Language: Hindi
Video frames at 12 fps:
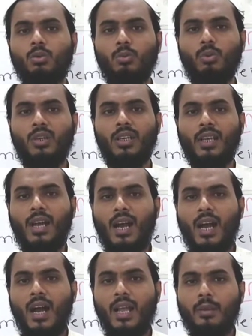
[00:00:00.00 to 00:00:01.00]
हूँ तो बोलेंगे
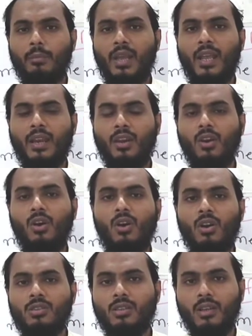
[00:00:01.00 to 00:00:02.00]
आई मे
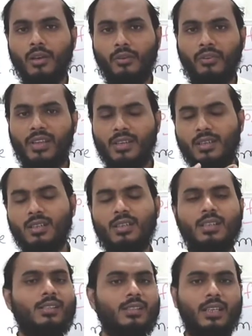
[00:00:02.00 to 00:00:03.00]
नॉट रीड
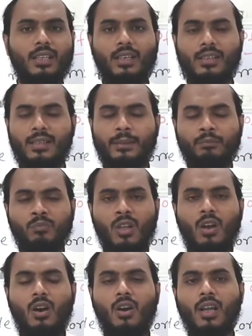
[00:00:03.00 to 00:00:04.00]
इस तरीके से
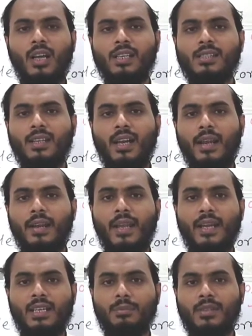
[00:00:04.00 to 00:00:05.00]
और अगर इसका
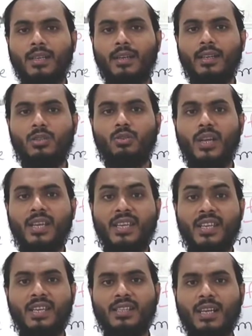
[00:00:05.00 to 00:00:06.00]
नेगेटिव सेंटेंस जो है
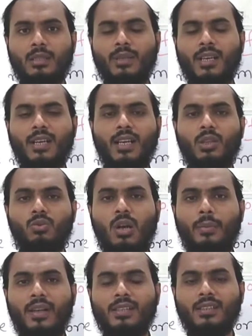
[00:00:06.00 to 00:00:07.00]
ही के साथ बनाना है तो
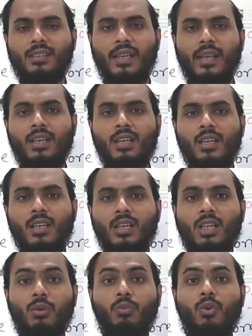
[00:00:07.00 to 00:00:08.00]
आप कह सकते हैं
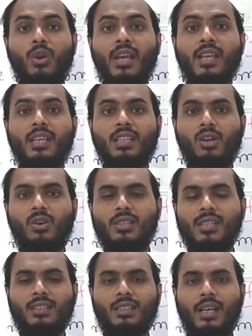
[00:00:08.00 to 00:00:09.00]
कि वो नहीं दौड़
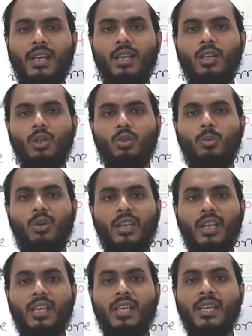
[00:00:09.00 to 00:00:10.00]
सकता है तो
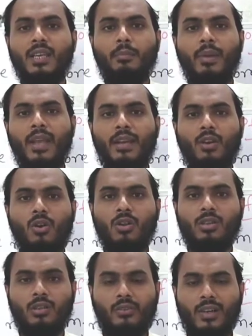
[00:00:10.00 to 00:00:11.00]
बोलेंगे ही मे
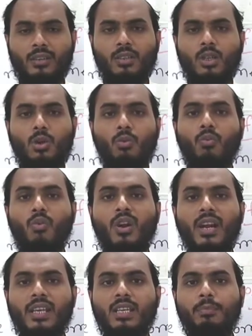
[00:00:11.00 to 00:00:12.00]
नॉट रन वो
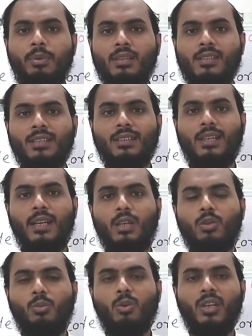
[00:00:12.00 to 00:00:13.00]
नहीं पढ़ सकता
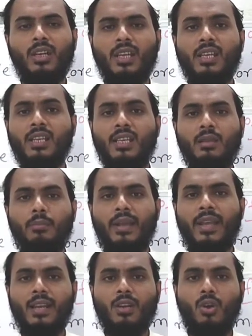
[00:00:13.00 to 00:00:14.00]
है तो बोलेंगे ही
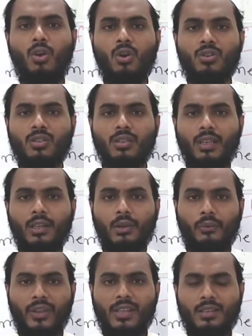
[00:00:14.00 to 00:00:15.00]
मे नॉट
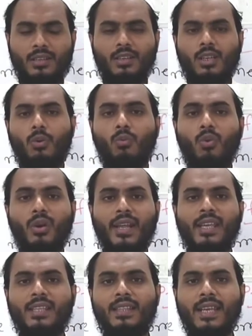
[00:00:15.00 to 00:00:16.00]
रीड वो
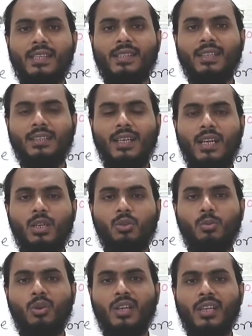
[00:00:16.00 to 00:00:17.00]
नहीं देख सकता है
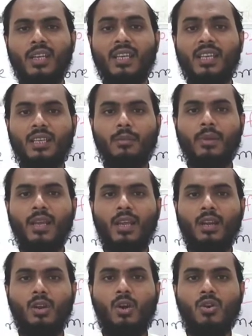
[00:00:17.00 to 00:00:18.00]
तो बोलेंगे ही
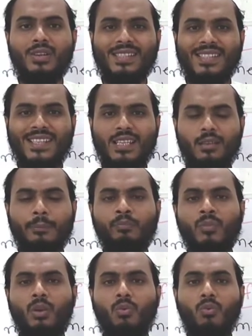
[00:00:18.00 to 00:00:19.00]
मे नॉट सी
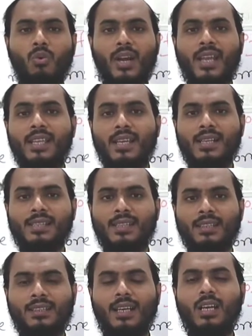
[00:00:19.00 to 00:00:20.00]
वो नहीं हंस
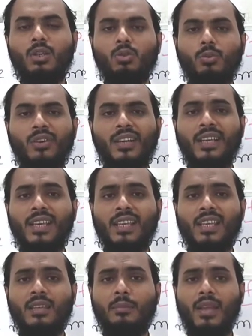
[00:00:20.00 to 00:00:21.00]
सकता है तो बोलेंगे
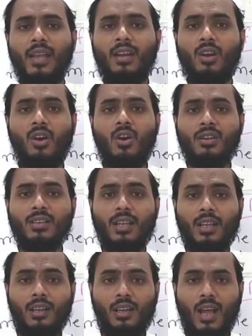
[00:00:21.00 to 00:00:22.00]
ही मे नॉट
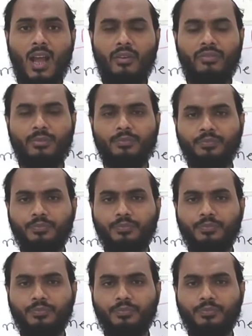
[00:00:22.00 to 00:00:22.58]
लाफ